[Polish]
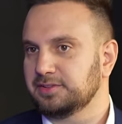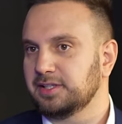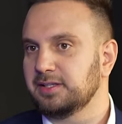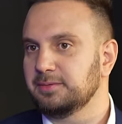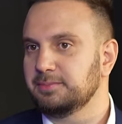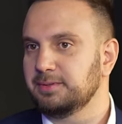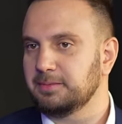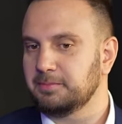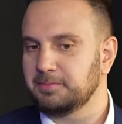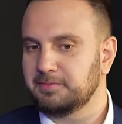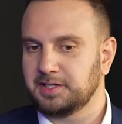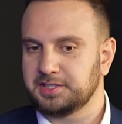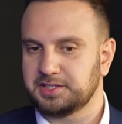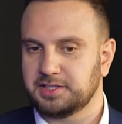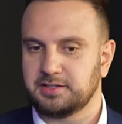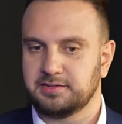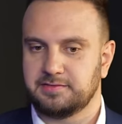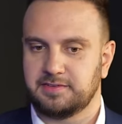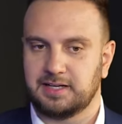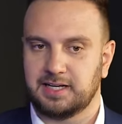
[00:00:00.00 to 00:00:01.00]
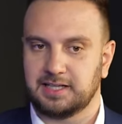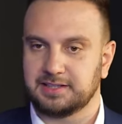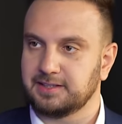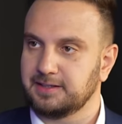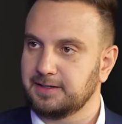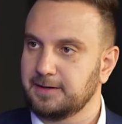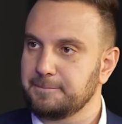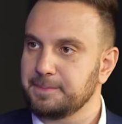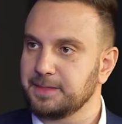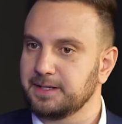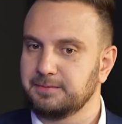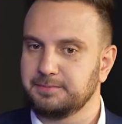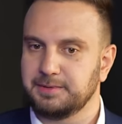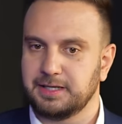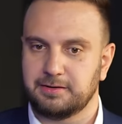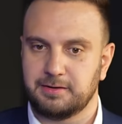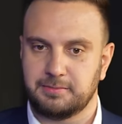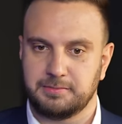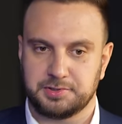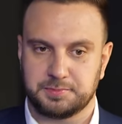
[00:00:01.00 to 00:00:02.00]
bo wtedy byłem 22 lata,
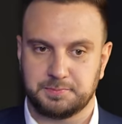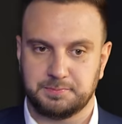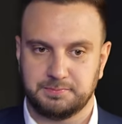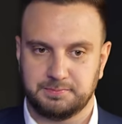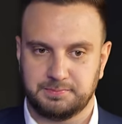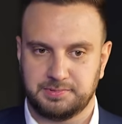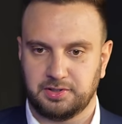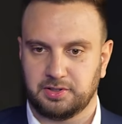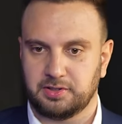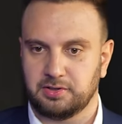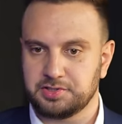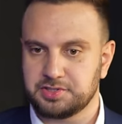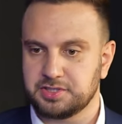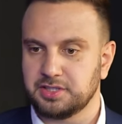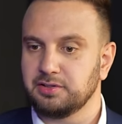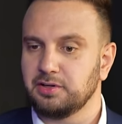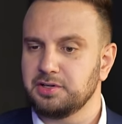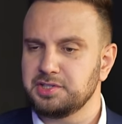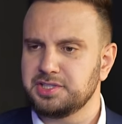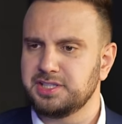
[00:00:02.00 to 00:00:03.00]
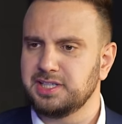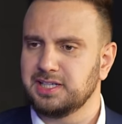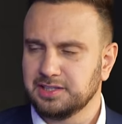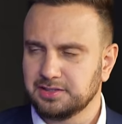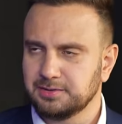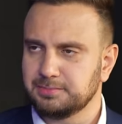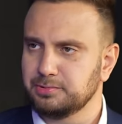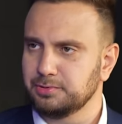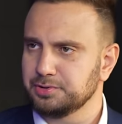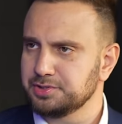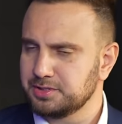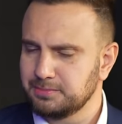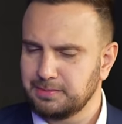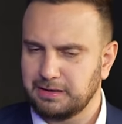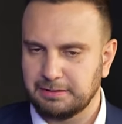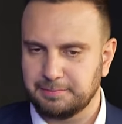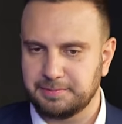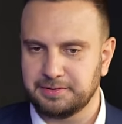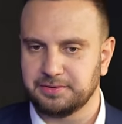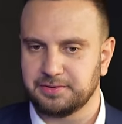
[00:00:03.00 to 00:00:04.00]
miałem już trochę oszczędności, ale to były
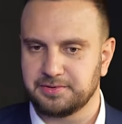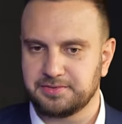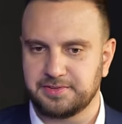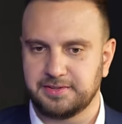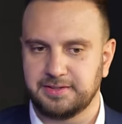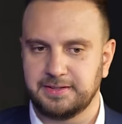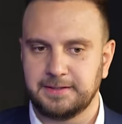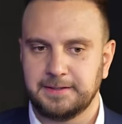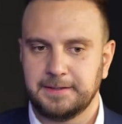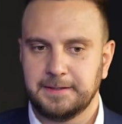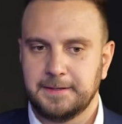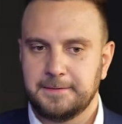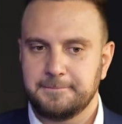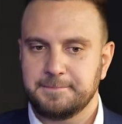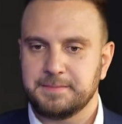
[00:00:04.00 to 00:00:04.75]
jeszcze małe pieniądze